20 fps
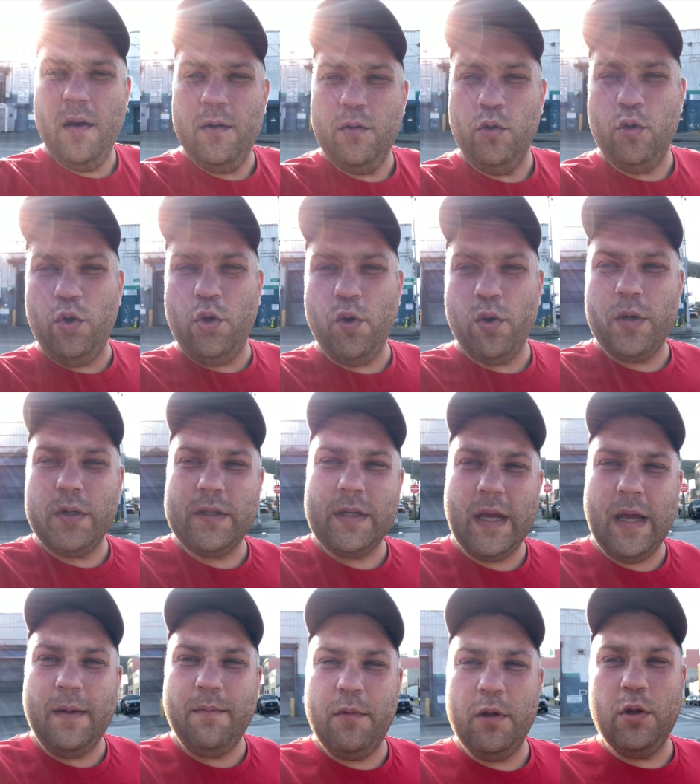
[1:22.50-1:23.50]

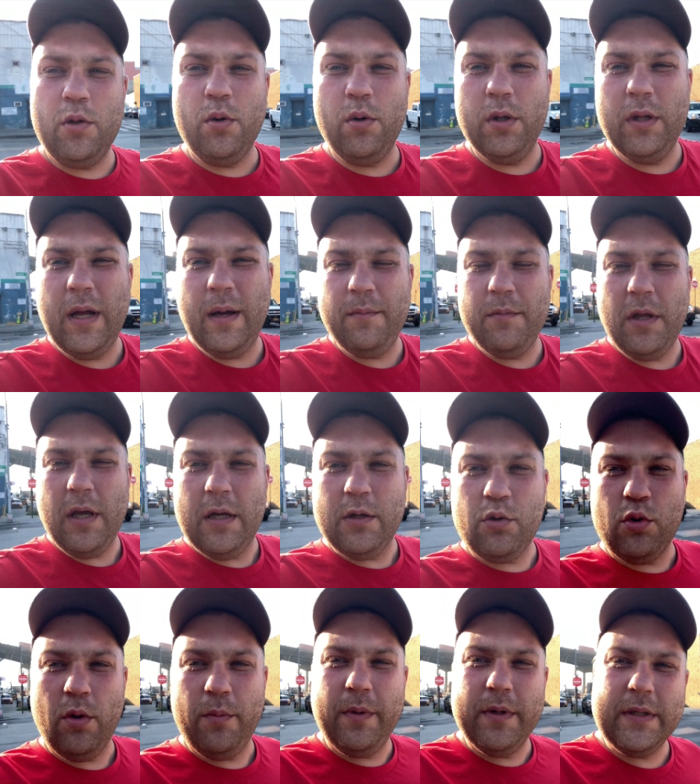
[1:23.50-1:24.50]
Нью-Йоркское метро нам не
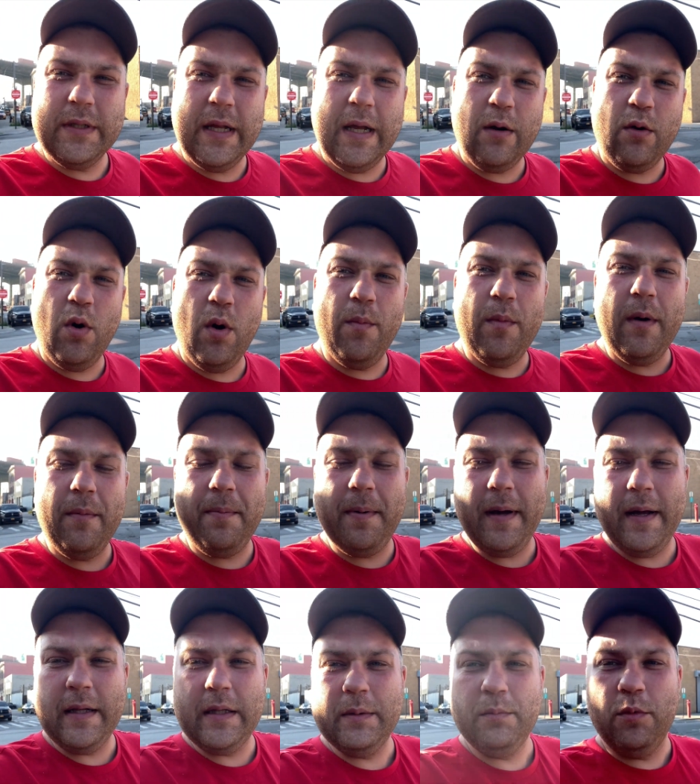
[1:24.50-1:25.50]
особо знакомо,
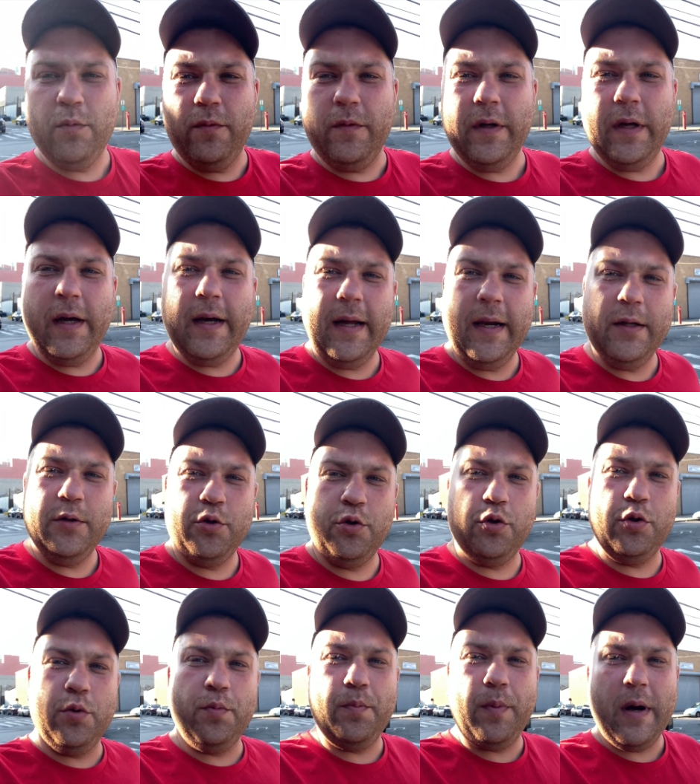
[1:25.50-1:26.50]
поэтому выехали
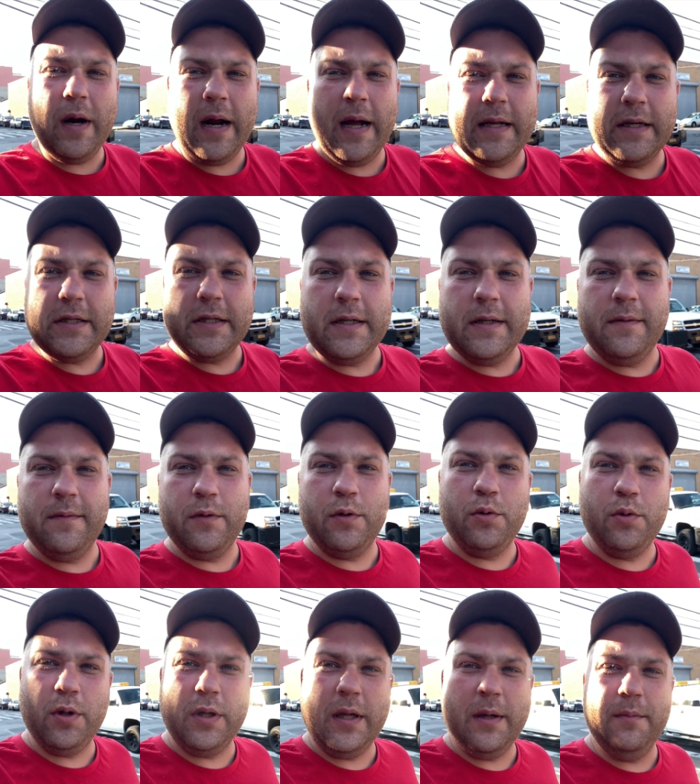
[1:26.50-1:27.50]
чуть-чуть пораньше. В
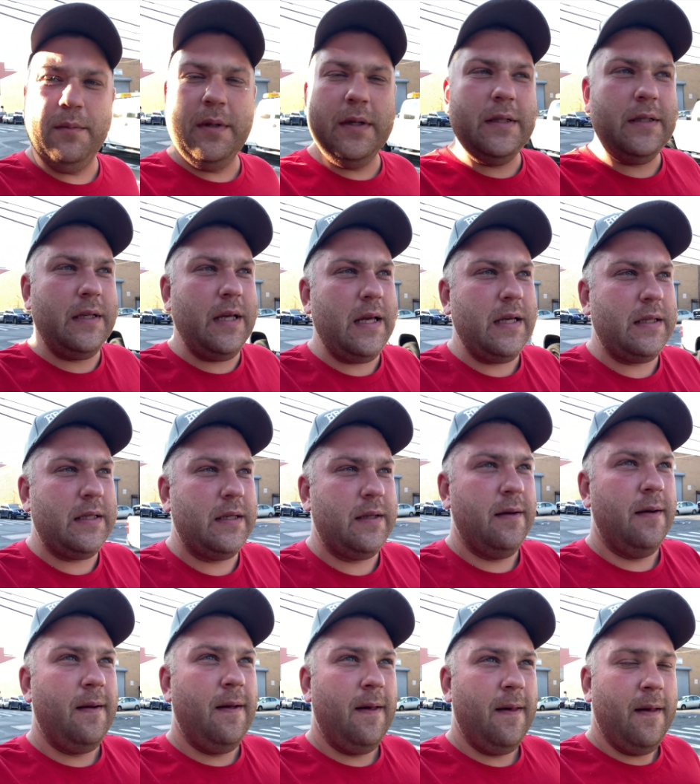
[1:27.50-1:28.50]
итоге мы здесь
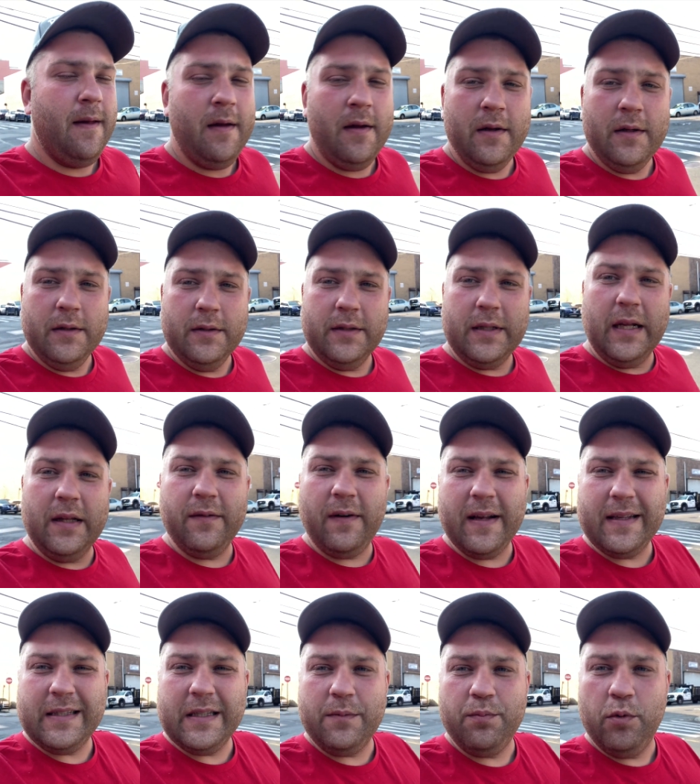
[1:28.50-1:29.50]
за
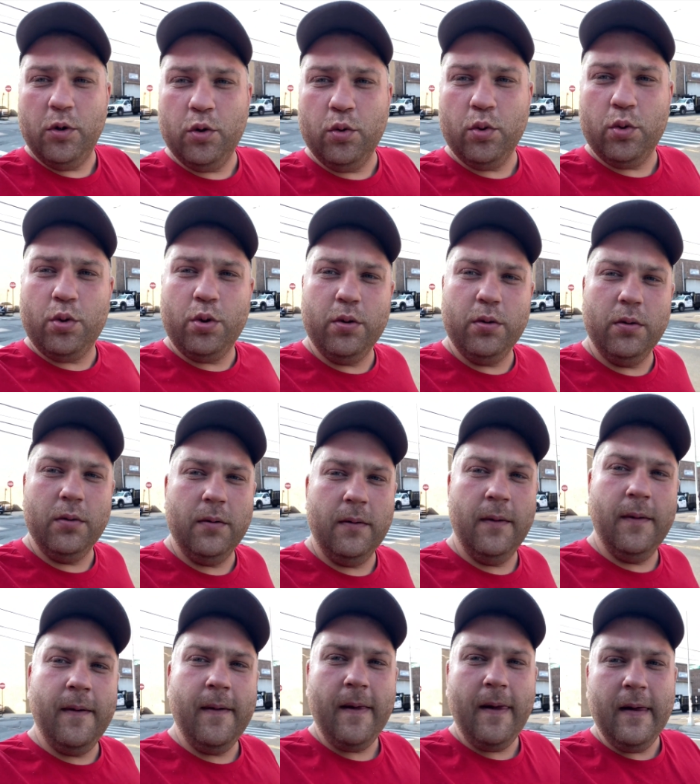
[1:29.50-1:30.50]
20 минут
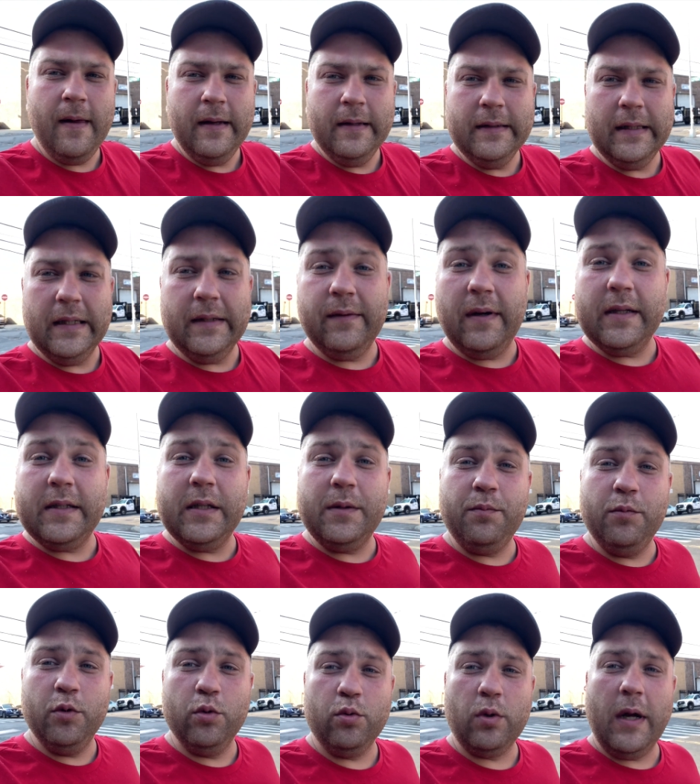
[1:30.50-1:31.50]
на 20
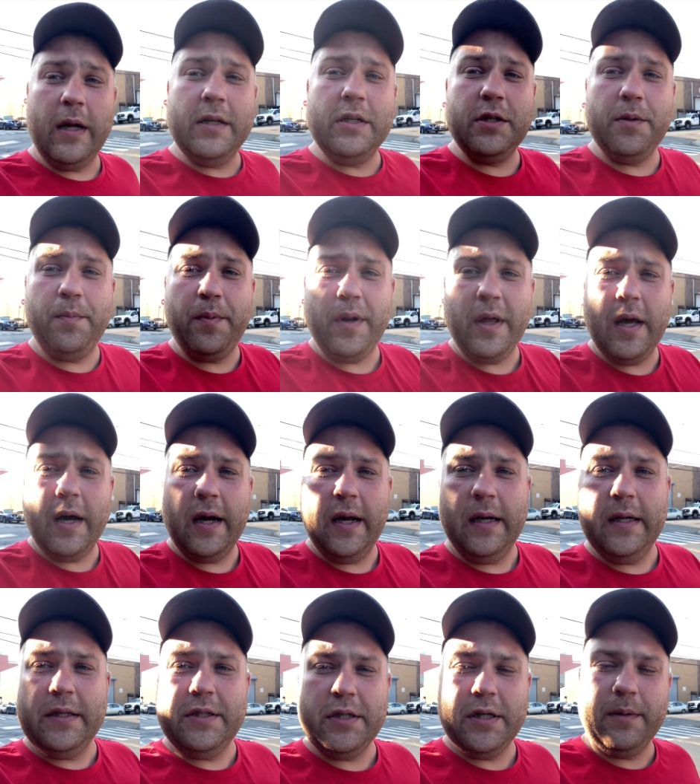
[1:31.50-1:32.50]
минут раньше
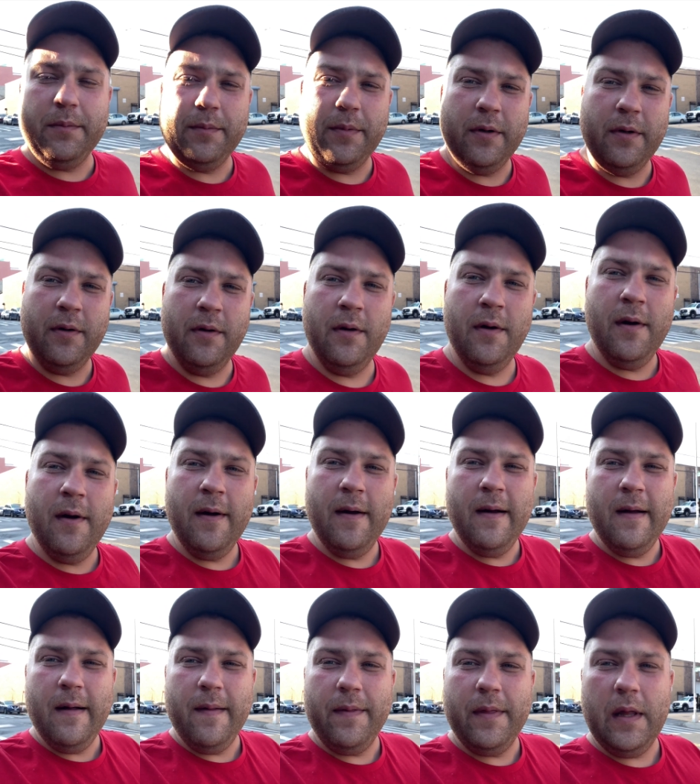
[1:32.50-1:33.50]
приехали, чем
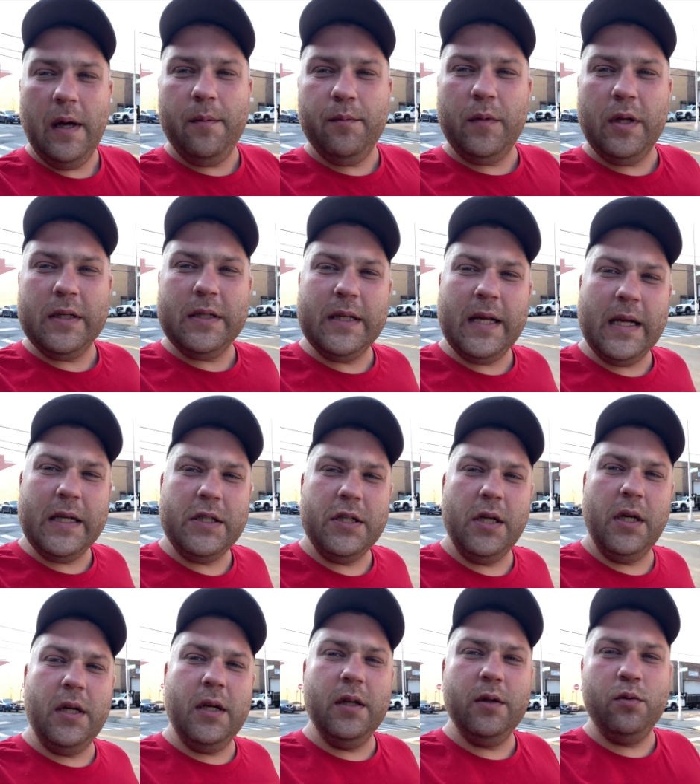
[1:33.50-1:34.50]
нам
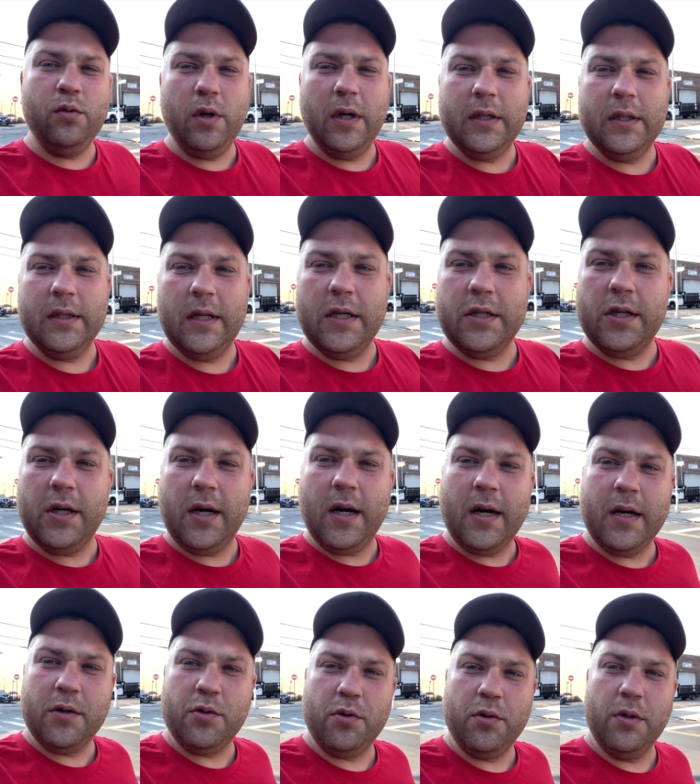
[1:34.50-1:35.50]
назначили. Ну, это даже
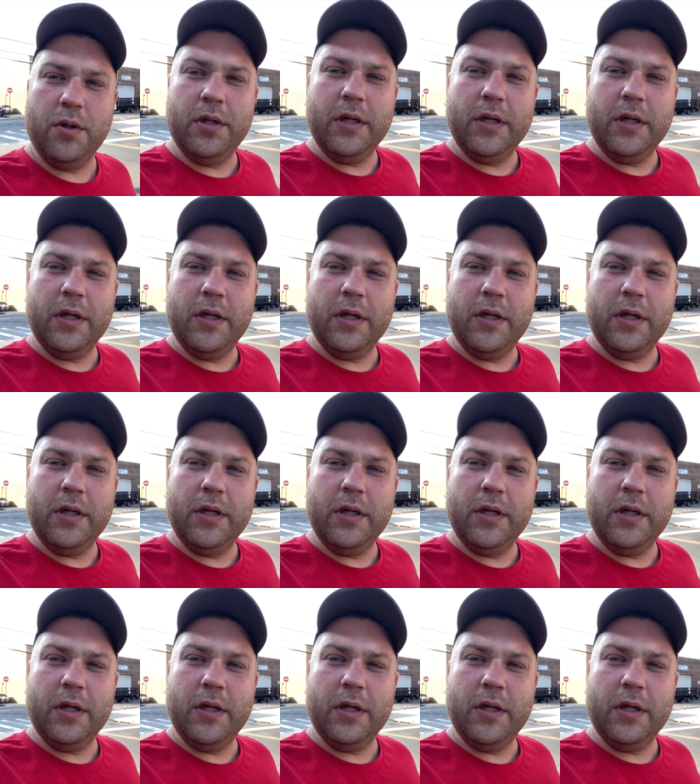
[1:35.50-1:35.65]
хорошо.